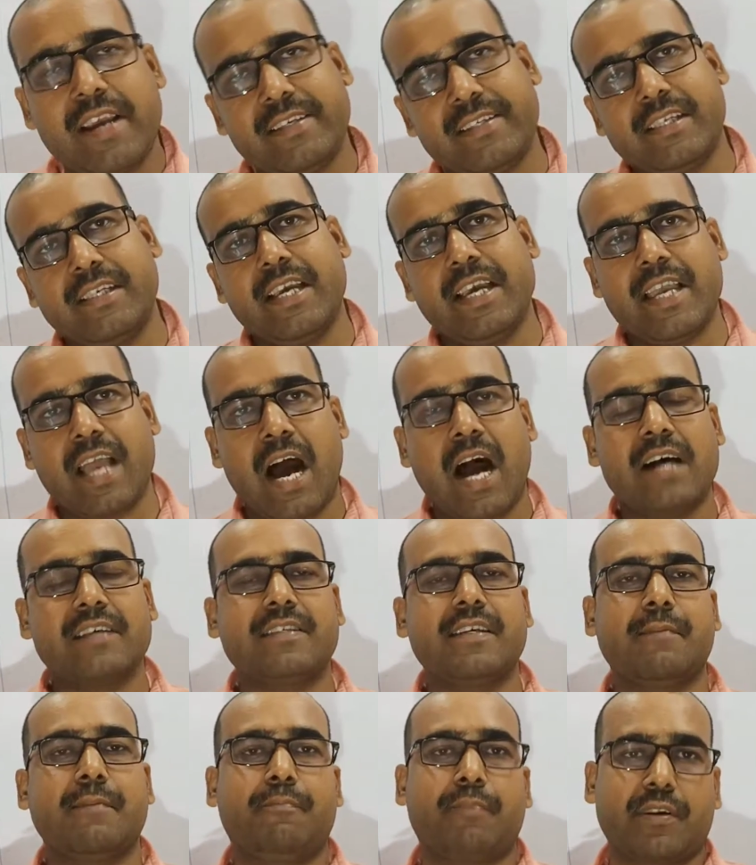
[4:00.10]
है इसलिए यहां
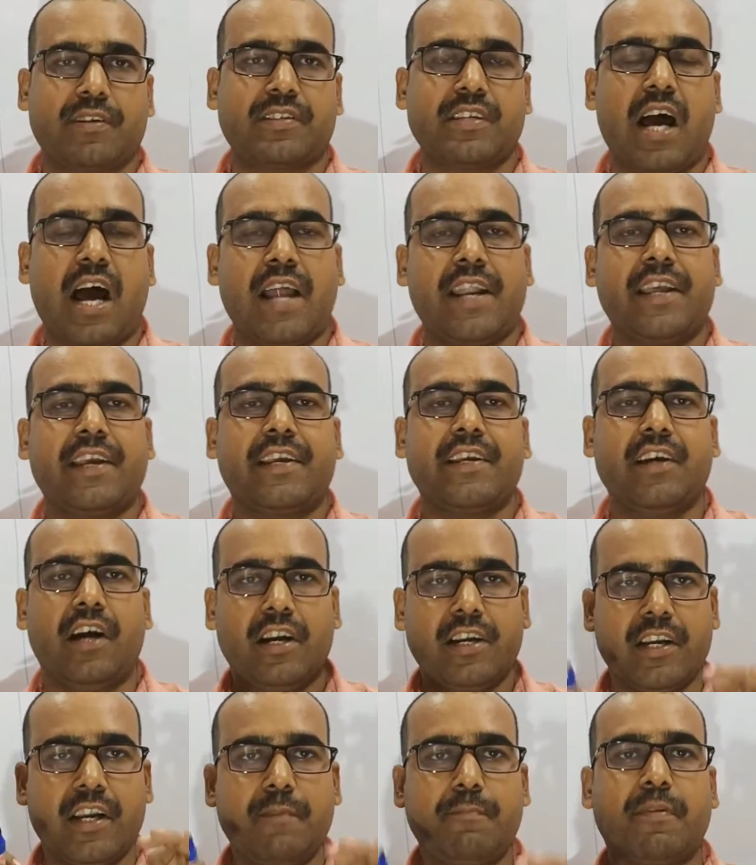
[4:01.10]
से प्रश्न आने की
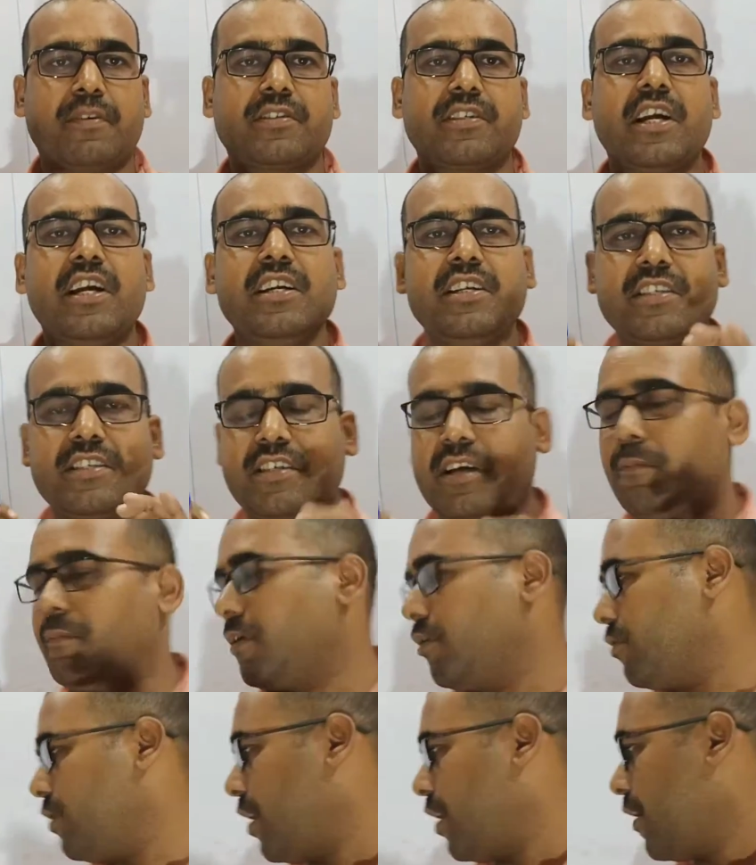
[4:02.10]
हंड्रेड परसेंट
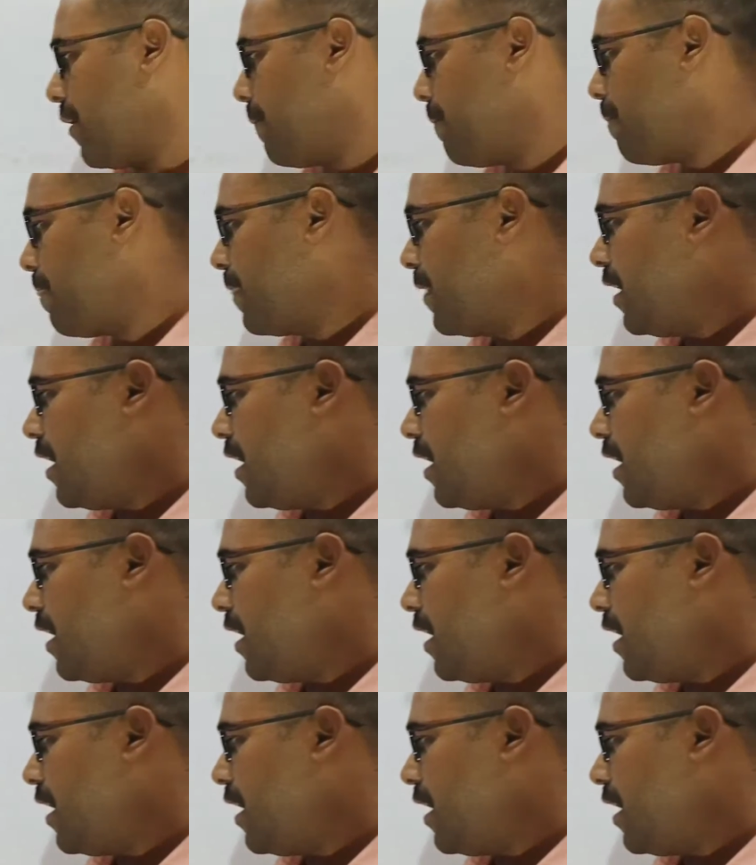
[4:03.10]
संभावना है